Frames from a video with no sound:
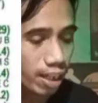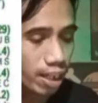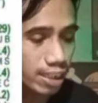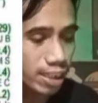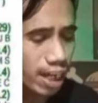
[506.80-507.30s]

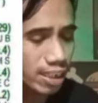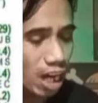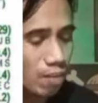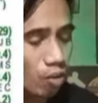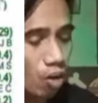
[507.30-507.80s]

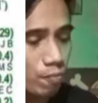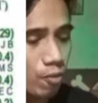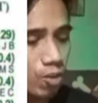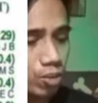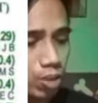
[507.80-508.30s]
Isinasama ko
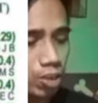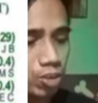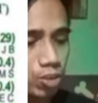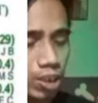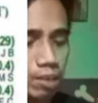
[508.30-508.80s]
pong
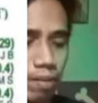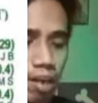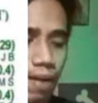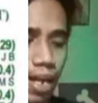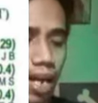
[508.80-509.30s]
third choice
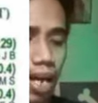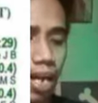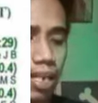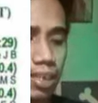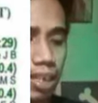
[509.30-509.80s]
mga bayang
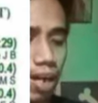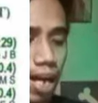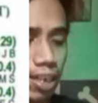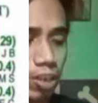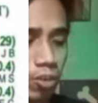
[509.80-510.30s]
karalista
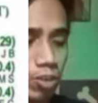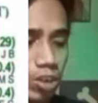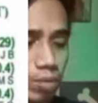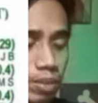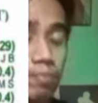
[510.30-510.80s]
yung ating horse
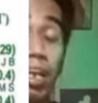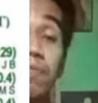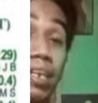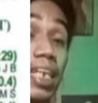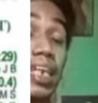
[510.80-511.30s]
to beat.
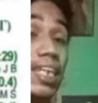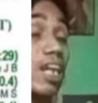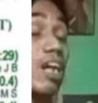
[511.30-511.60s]
Makibalita